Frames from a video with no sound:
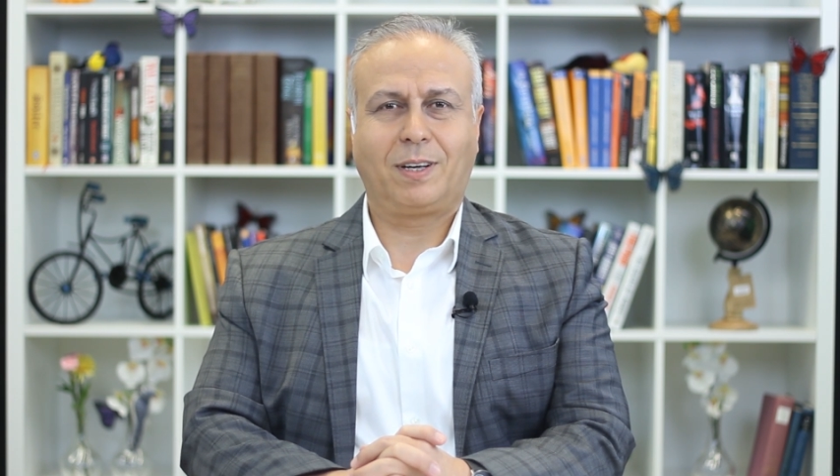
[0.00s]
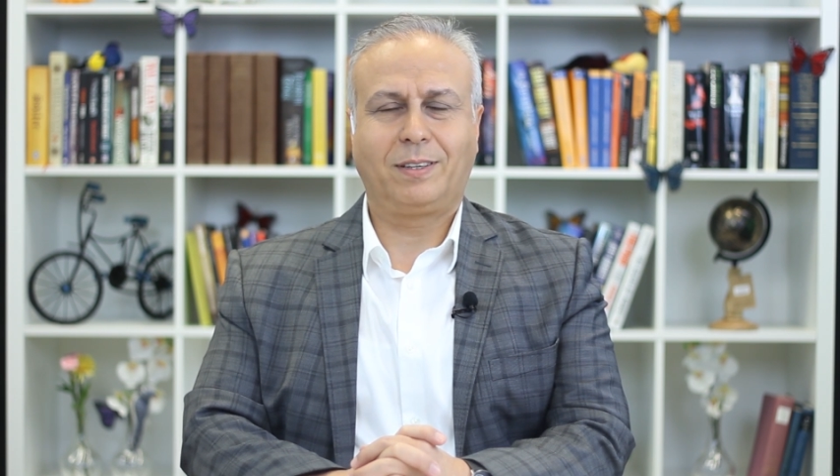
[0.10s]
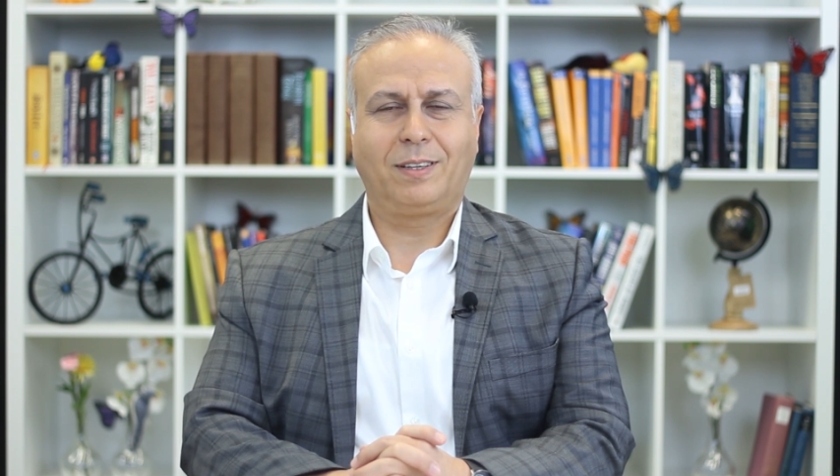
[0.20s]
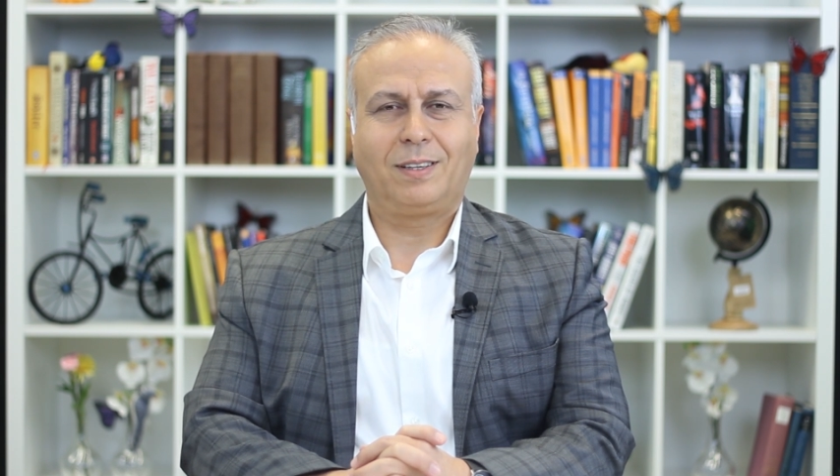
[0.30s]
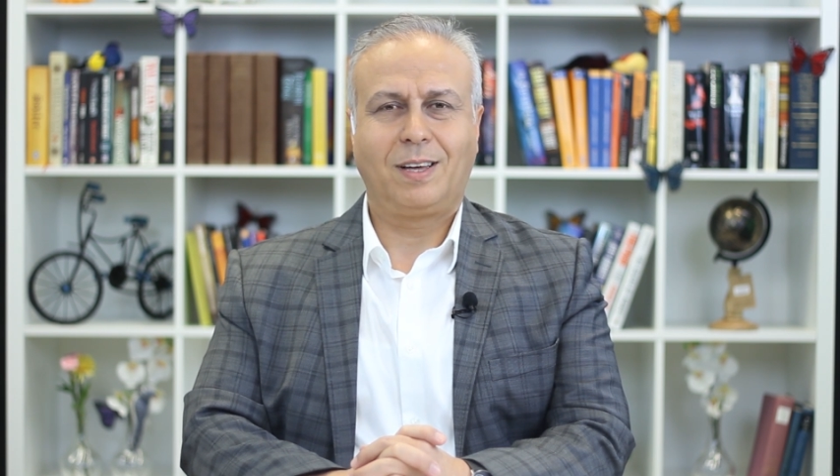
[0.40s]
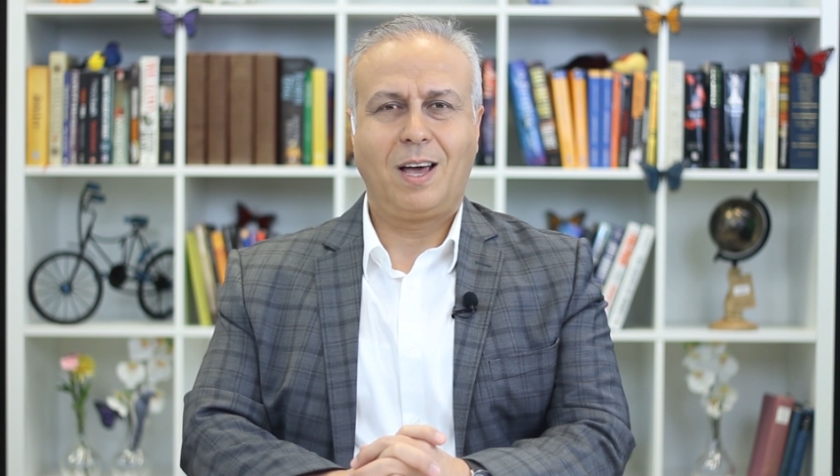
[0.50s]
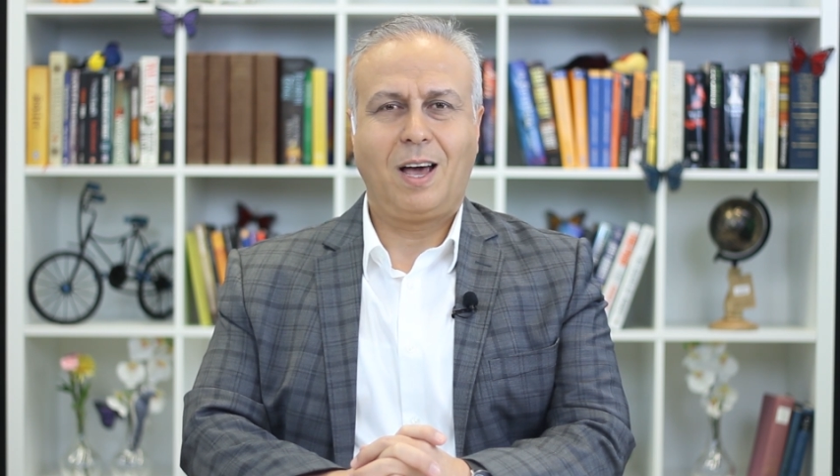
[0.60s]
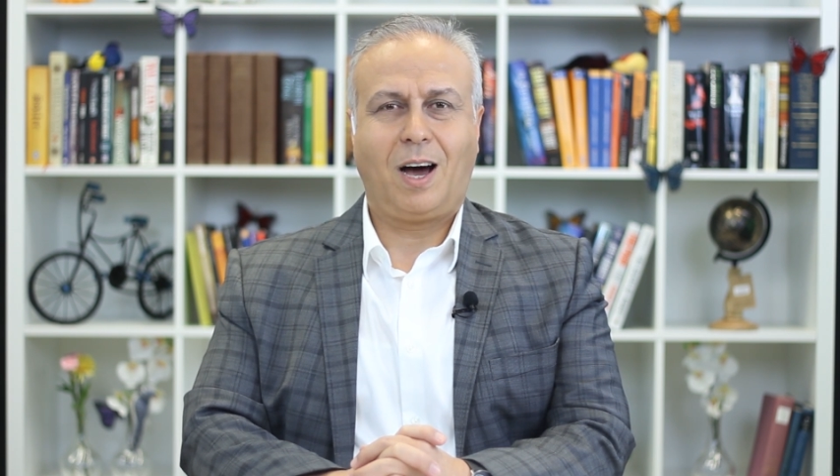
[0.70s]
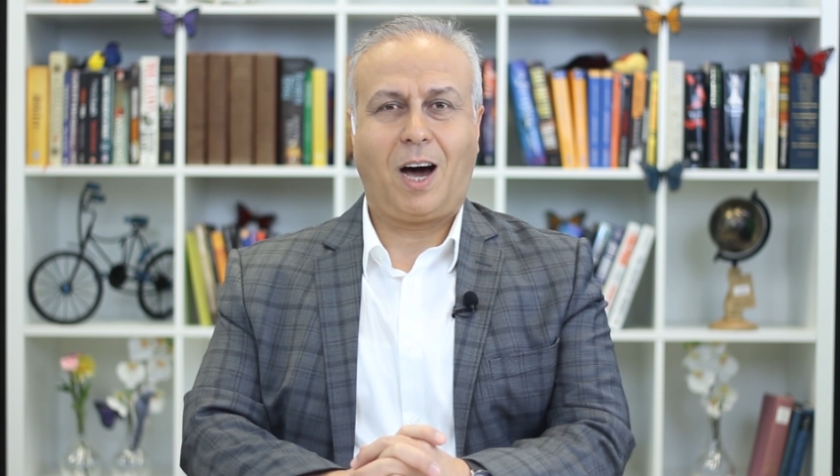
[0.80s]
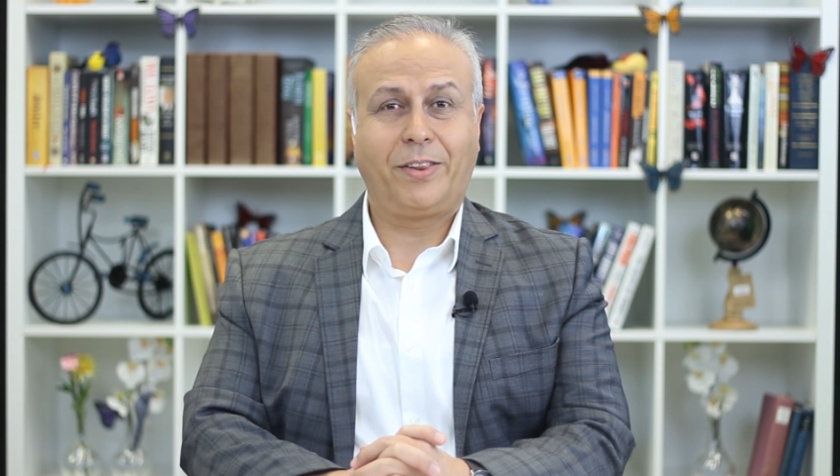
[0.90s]
adı
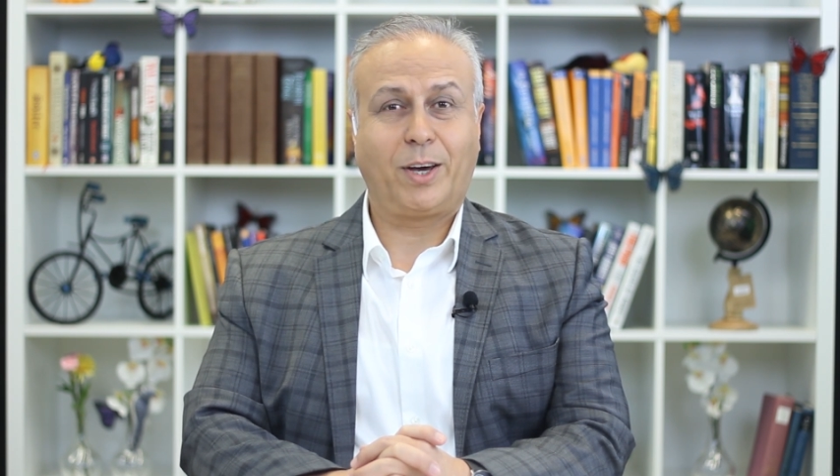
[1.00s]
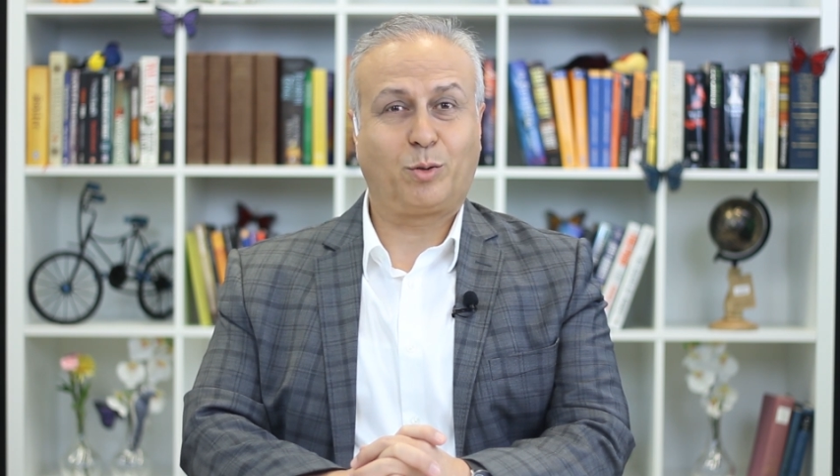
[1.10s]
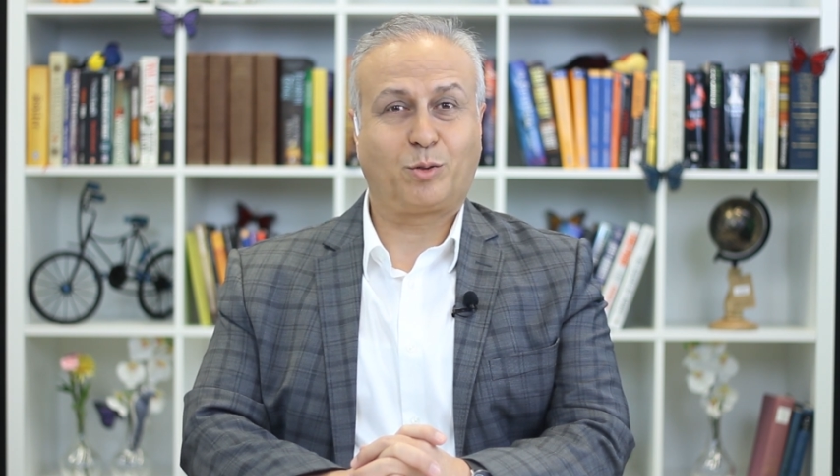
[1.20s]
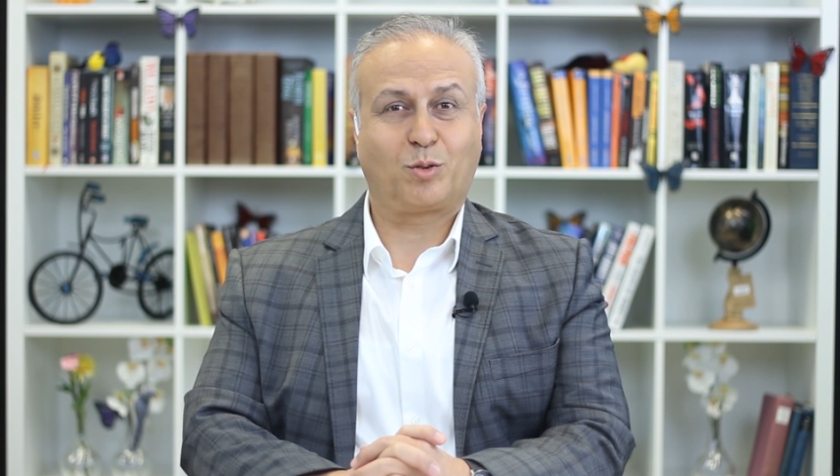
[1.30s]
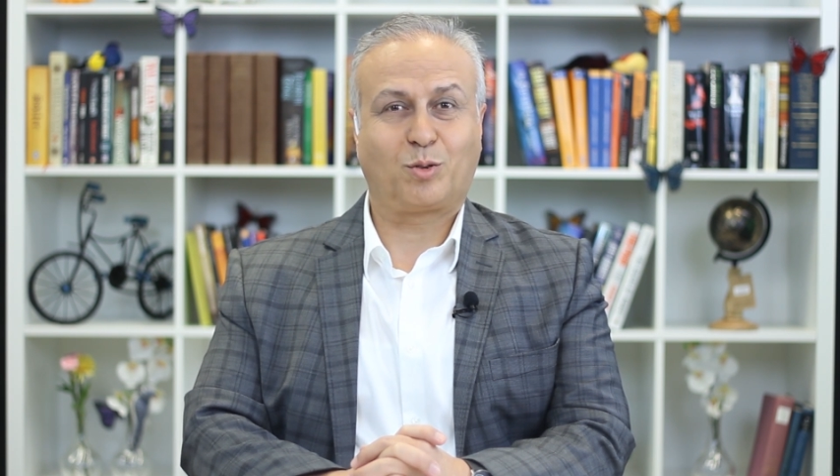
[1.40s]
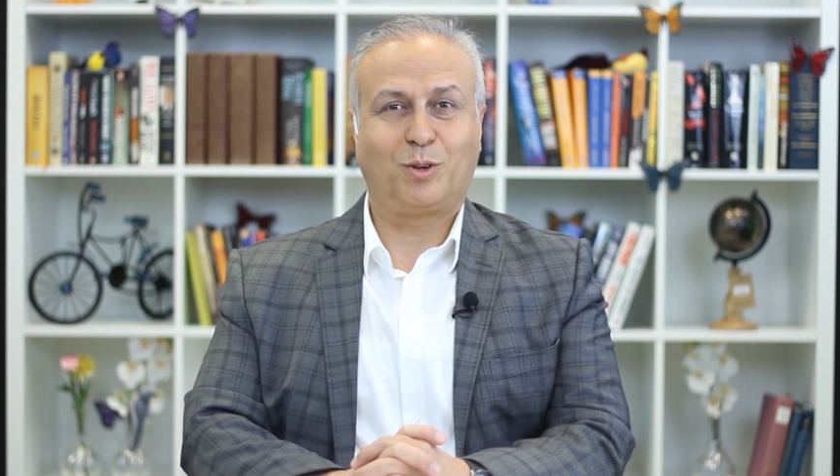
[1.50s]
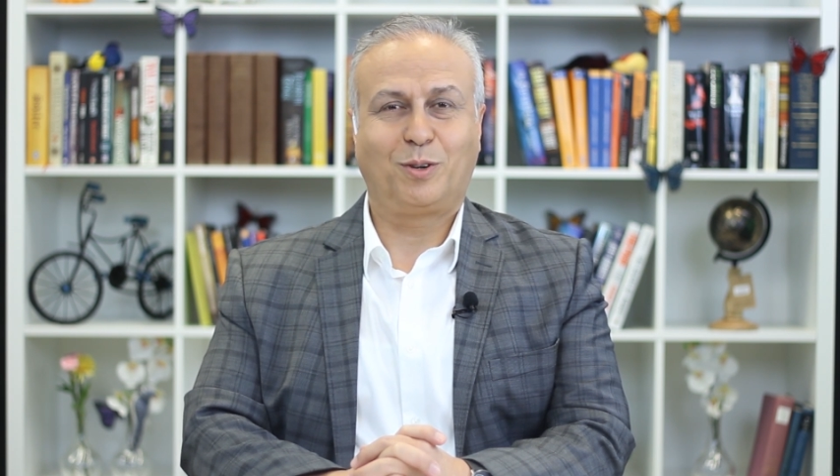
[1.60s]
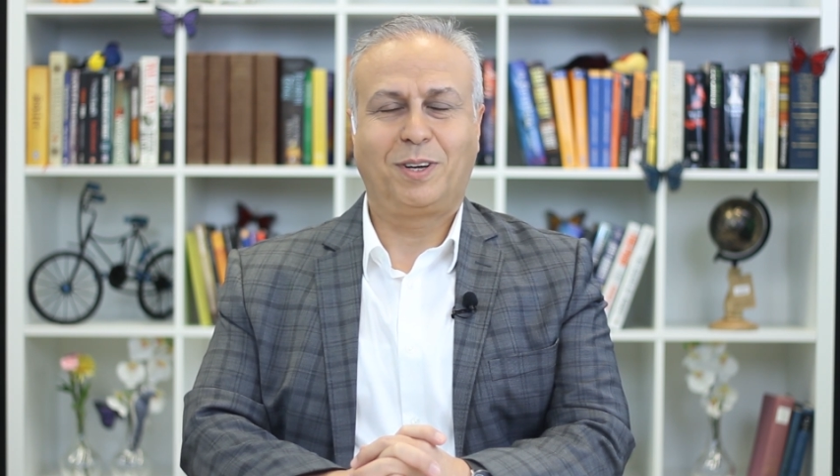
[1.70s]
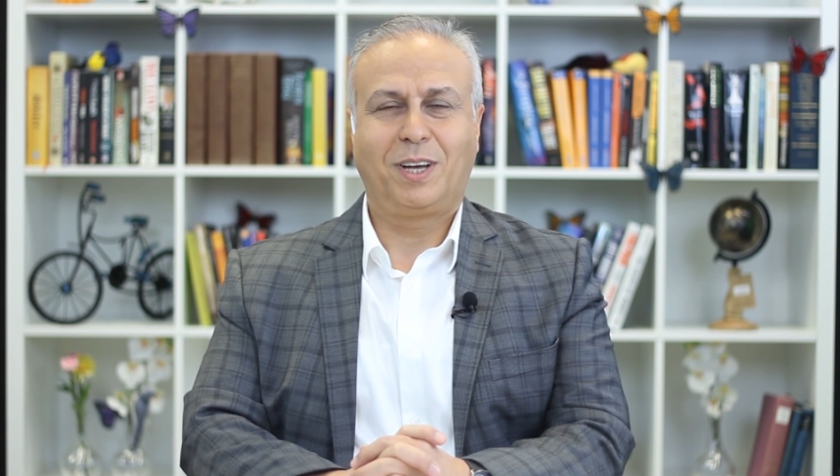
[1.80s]
Ana Kuzusu.